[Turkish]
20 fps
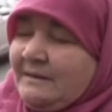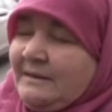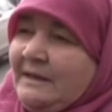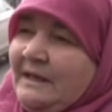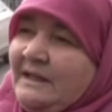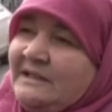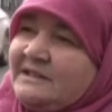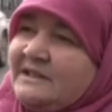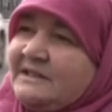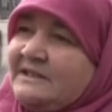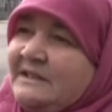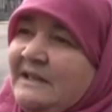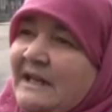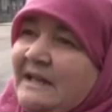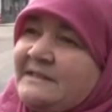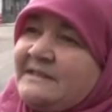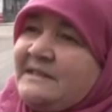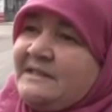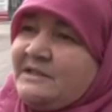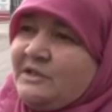Gece
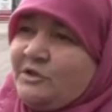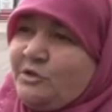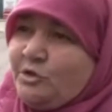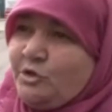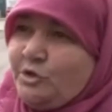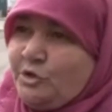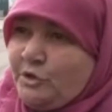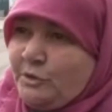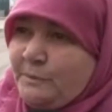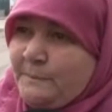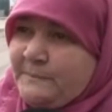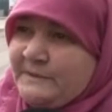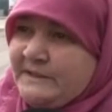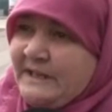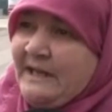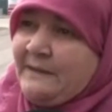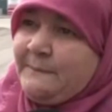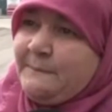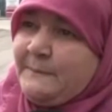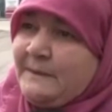silah sesi duydum.
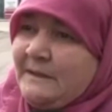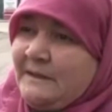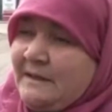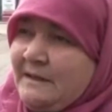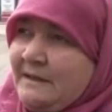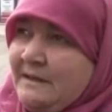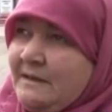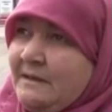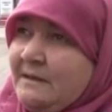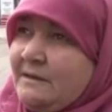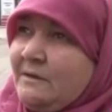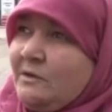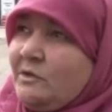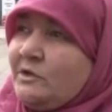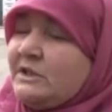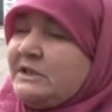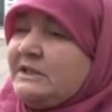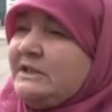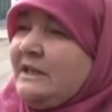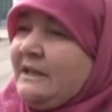Saat bir
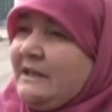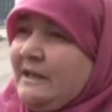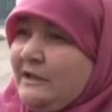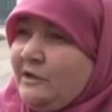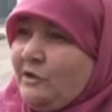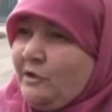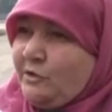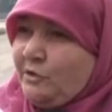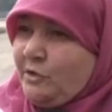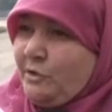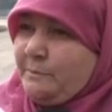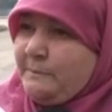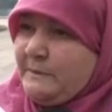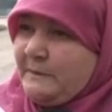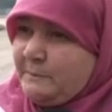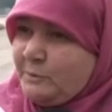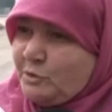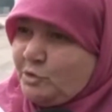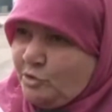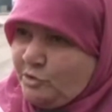12'ye e, geliyordu.
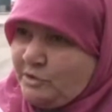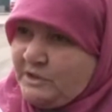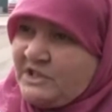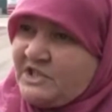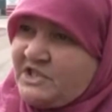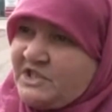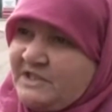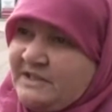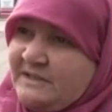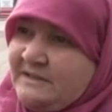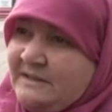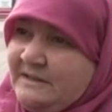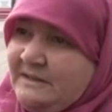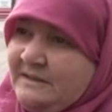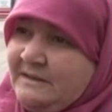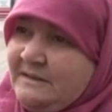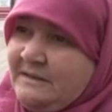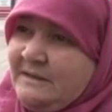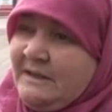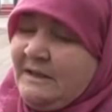11.30 geçtiydi.
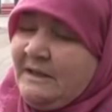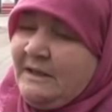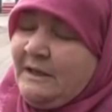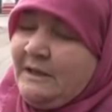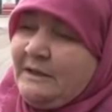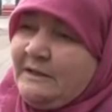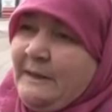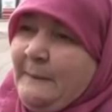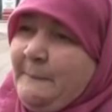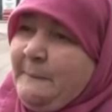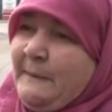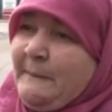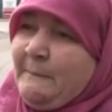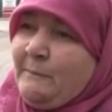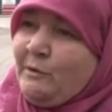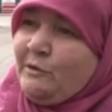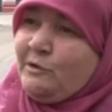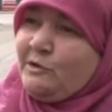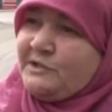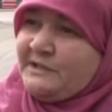
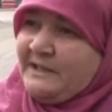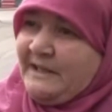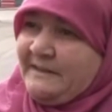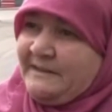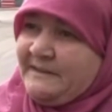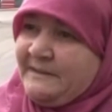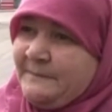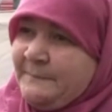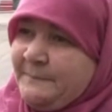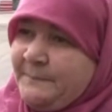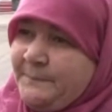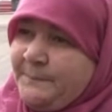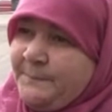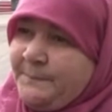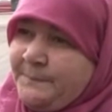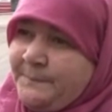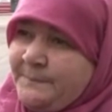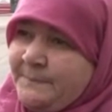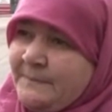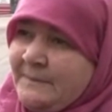Deprem oluyor sandım.
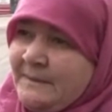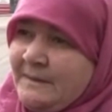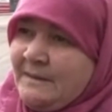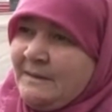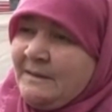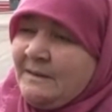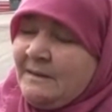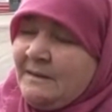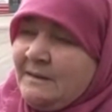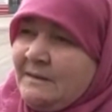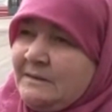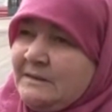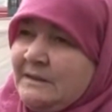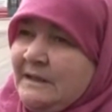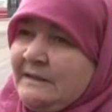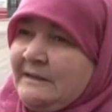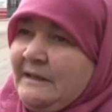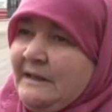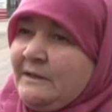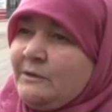
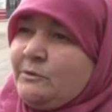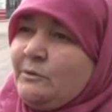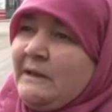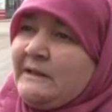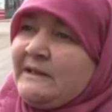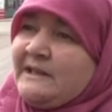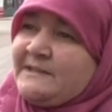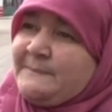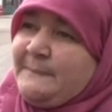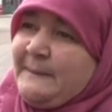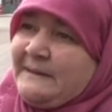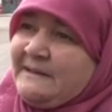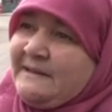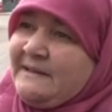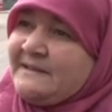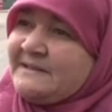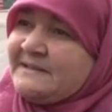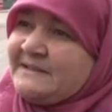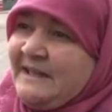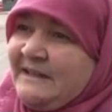Ya da doğalgaz
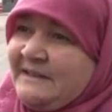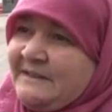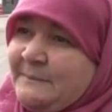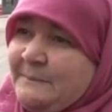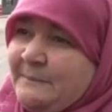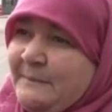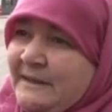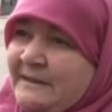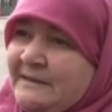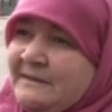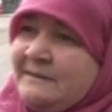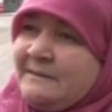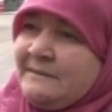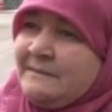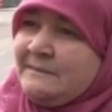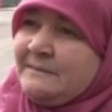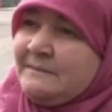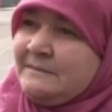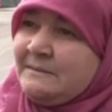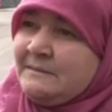patladı sandım ben.
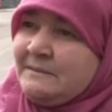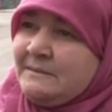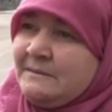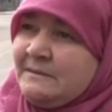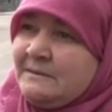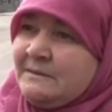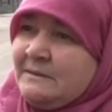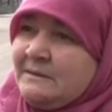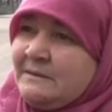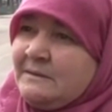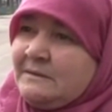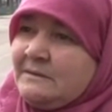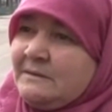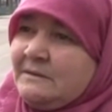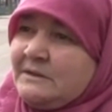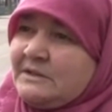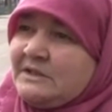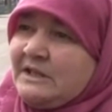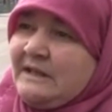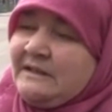
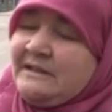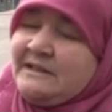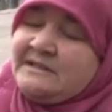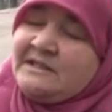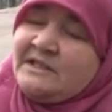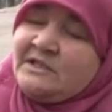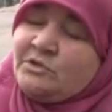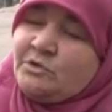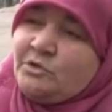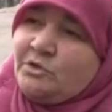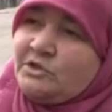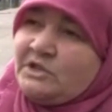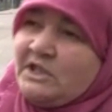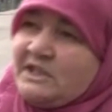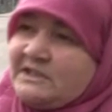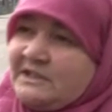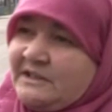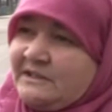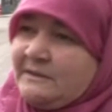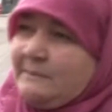Dışarıda ses
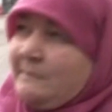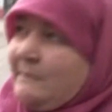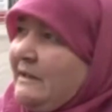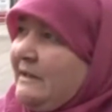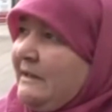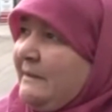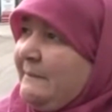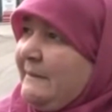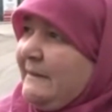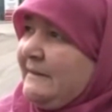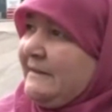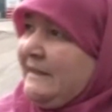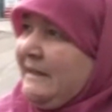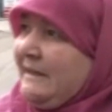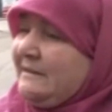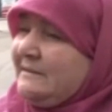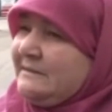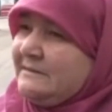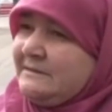duyunca çıktım kalabalığa.